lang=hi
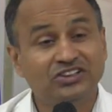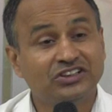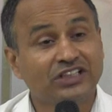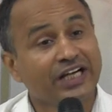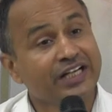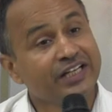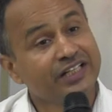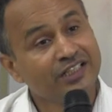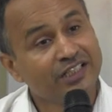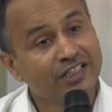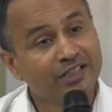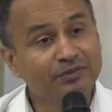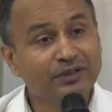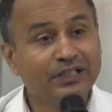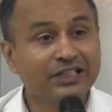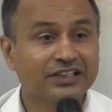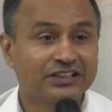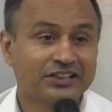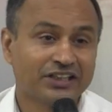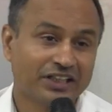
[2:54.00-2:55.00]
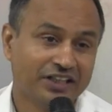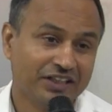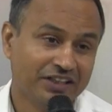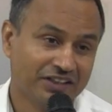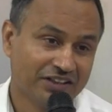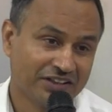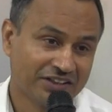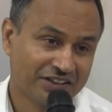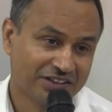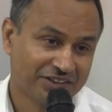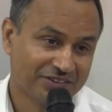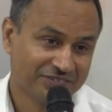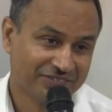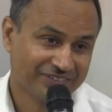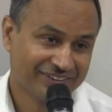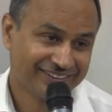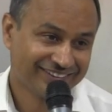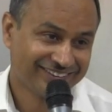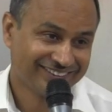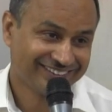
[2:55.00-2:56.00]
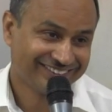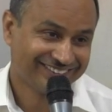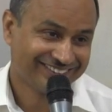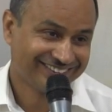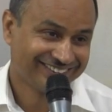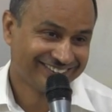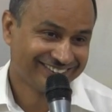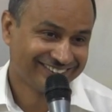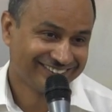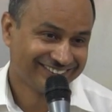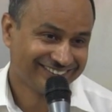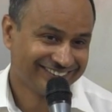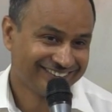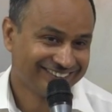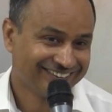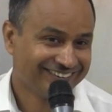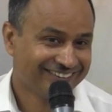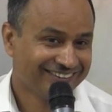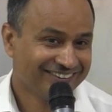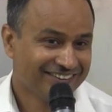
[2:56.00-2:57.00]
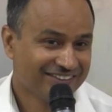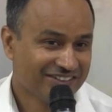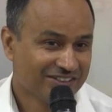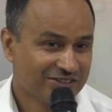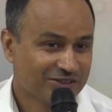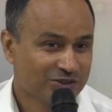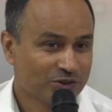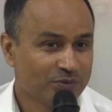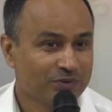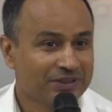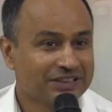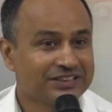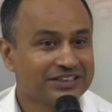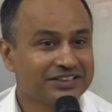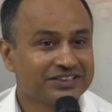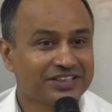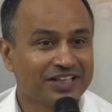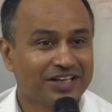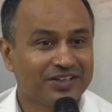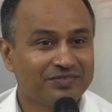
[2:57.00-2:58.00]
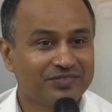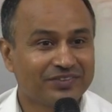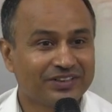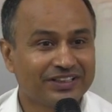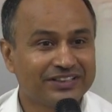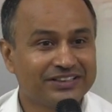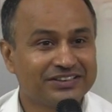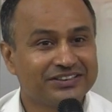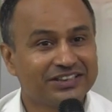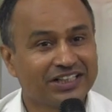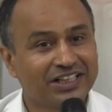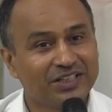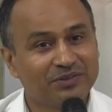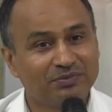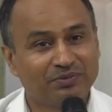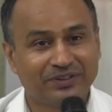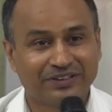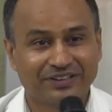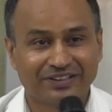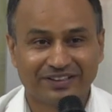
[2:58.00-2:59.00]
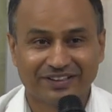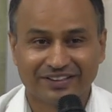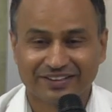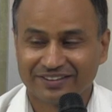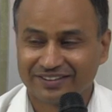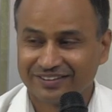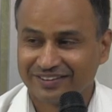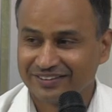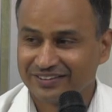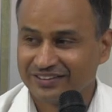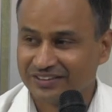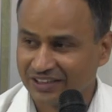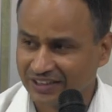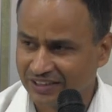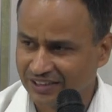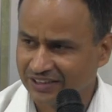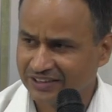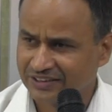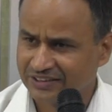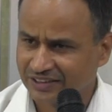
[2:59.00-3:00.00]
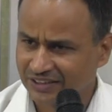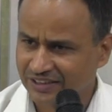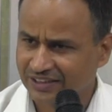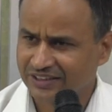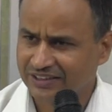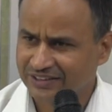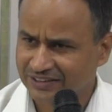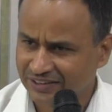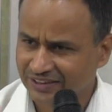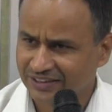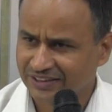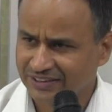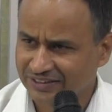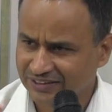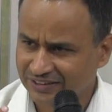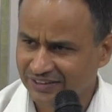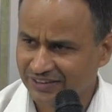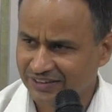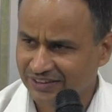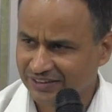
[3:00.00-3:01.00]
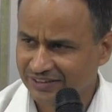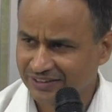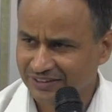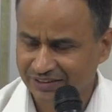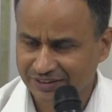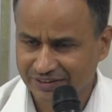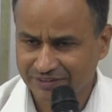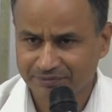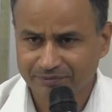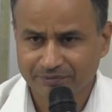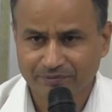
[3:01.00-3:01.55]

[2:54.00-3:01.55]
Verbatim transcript: चाय के भी नशेड़ी देखे हमने सुबह से शाम तक चाय पीते रहते हैं चाय चाय चाय चाय चाय